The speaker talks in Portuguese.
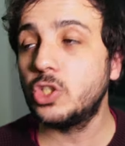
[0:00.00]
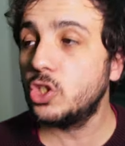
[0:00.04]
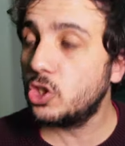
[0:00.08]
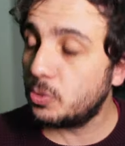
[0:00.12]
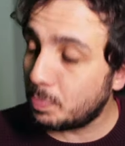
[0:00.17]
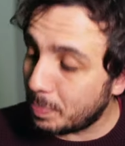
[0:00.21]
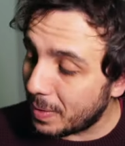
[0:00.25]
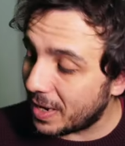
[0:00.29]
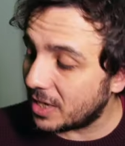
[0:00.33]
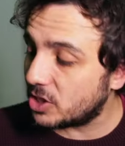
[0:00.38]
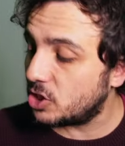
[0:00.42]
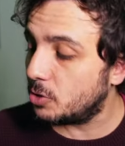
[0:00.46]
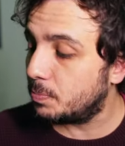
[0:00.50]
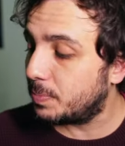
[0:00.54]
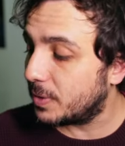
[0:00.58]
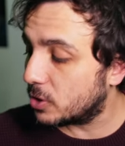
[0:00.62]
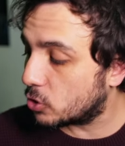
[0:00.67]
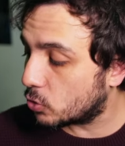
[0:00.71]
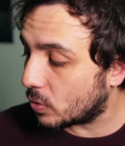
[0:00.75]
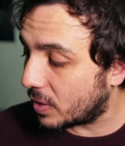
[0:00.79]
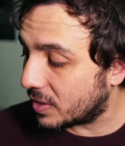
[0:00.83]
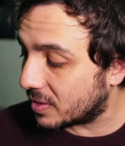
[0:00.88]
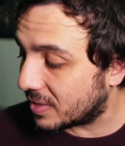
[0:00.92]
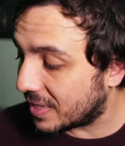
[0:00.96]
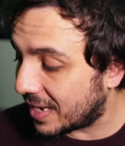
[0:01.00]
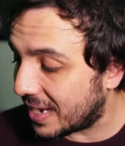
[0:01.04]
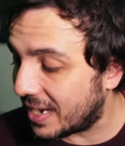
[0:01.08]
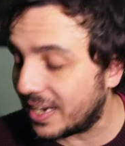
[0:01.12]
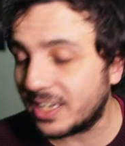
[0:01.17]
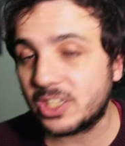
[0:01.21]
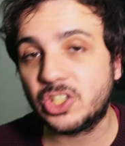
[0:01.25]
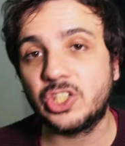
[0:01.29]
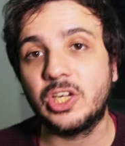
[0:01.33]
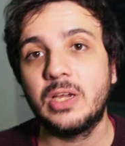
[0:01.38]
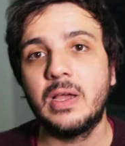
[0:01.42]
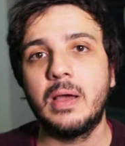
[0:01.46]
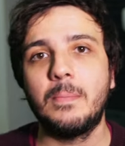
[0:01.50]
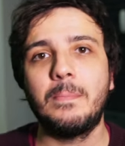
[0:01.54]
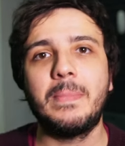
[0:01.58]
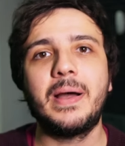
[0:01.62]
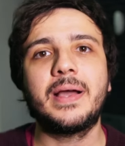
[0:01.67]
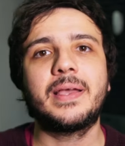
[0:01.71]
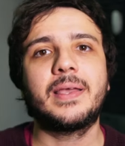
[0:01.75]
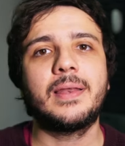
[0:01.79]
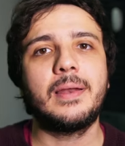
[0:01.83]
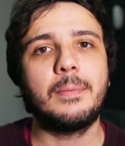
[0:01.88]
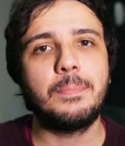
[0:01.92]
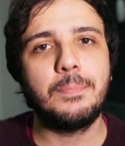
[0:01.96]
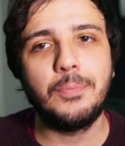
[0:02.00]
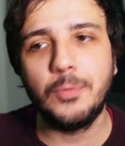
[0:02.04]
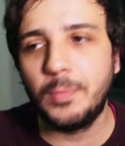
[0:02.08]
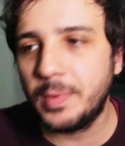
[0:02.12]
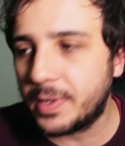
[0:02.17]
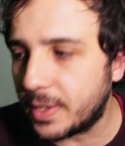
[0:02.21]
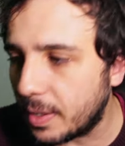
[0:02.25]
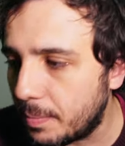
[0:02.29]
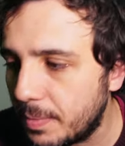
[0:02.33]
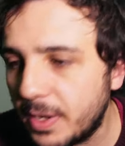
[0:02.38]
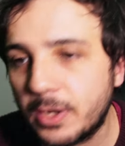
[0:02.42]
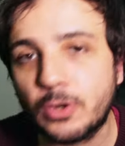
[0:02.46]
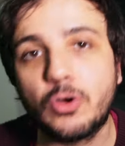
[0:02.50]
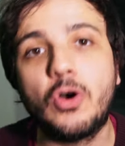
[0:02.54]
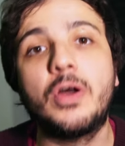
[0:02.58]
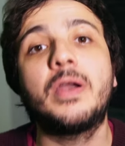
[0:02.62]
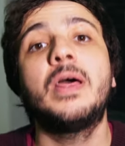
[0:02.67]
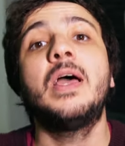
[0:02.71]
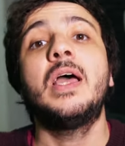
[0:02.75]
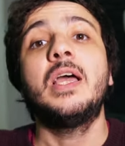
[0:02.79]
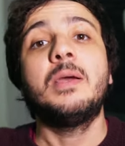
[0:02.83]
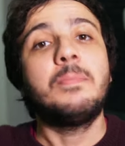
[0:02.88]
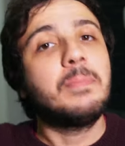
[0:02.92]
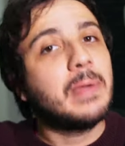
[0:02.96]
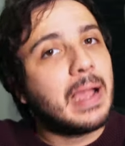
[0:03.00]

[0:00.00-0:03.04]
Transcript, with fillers: a gente pede impessoalidade, máquina pública menor,